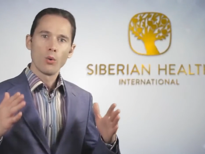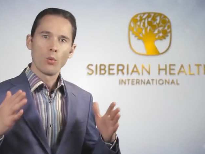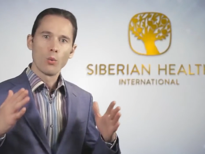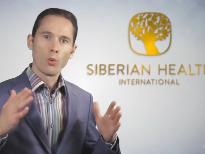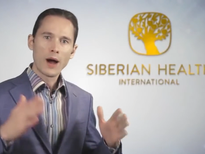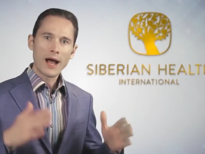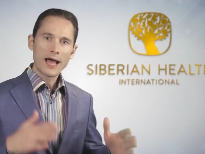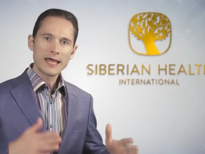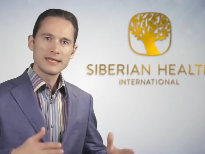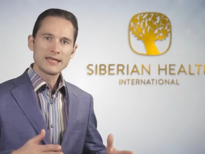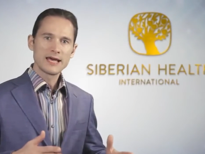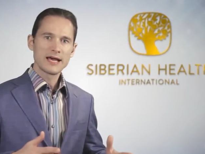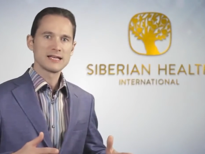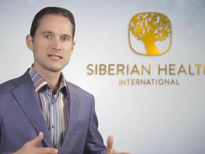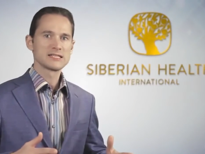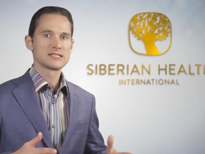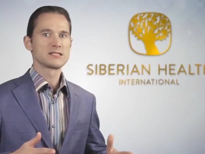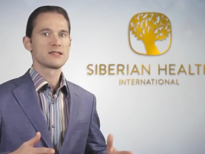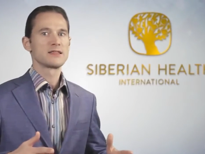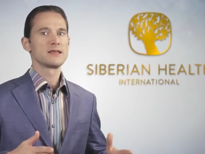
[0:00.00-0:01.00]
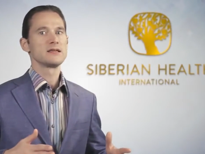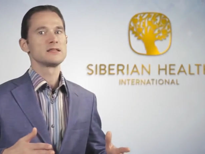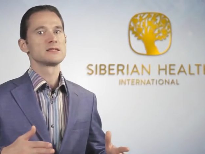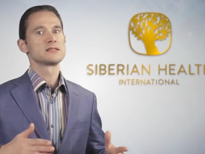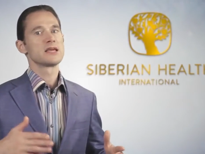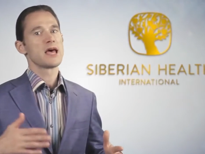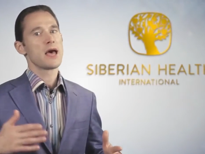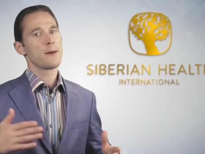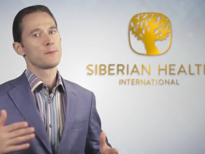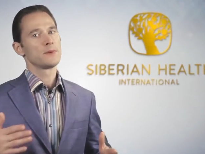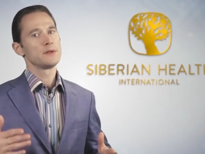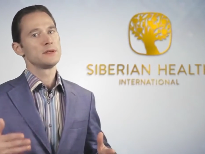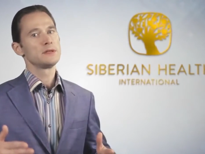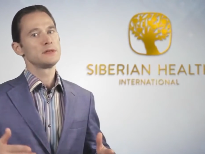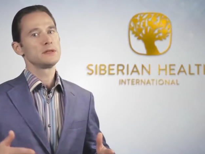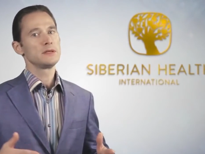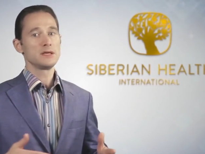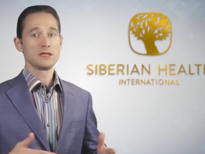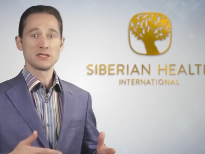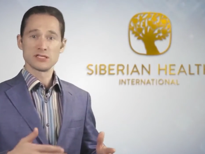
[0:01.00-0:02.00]
Tại sao điều này lại xảy ra theo
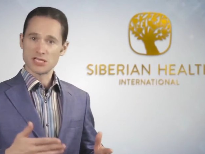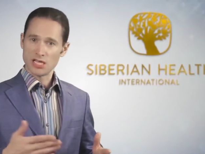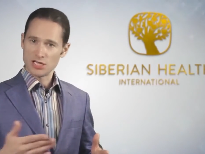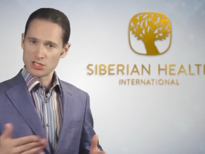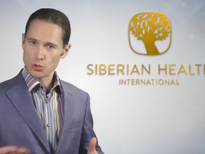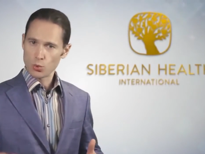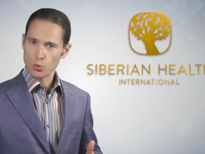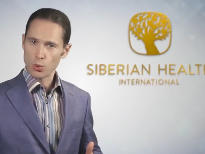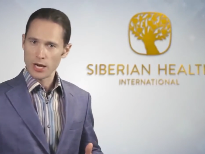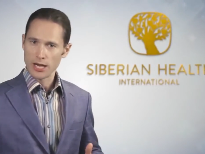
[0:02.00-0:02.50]
cách như vậy?